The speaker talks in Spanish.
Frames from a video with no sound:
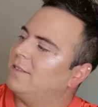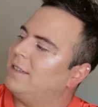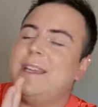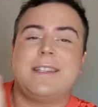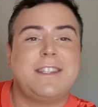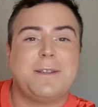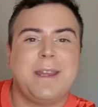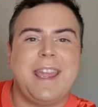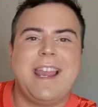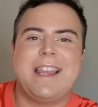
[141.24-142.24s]
Y así se
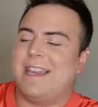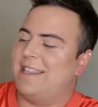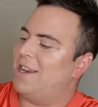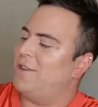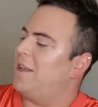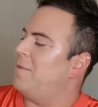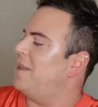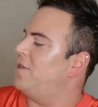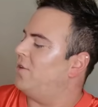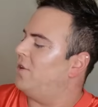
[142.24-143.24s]
ve el calendario de
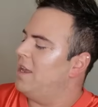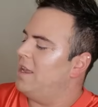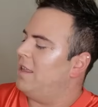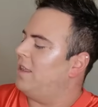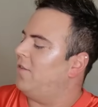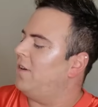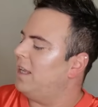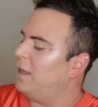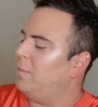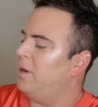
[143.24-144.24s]
Adviento. Dice
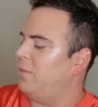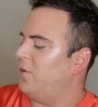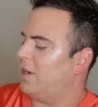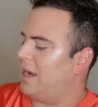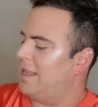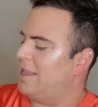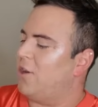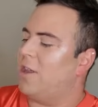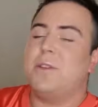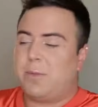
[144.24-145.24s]
feliz primor, calendario
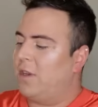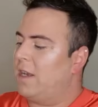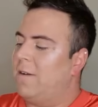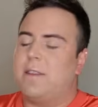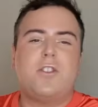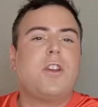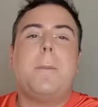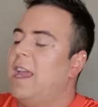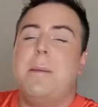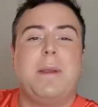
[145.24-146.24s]
de Adviento, podrían haber dicho el,
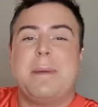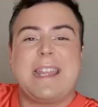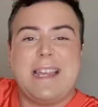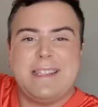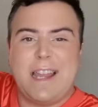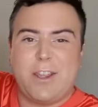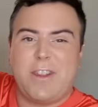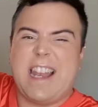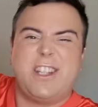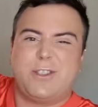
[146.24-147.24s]
primer calendario de
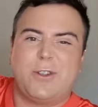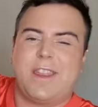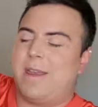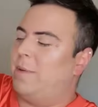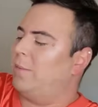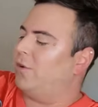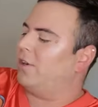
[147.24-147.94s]
la historia de primor.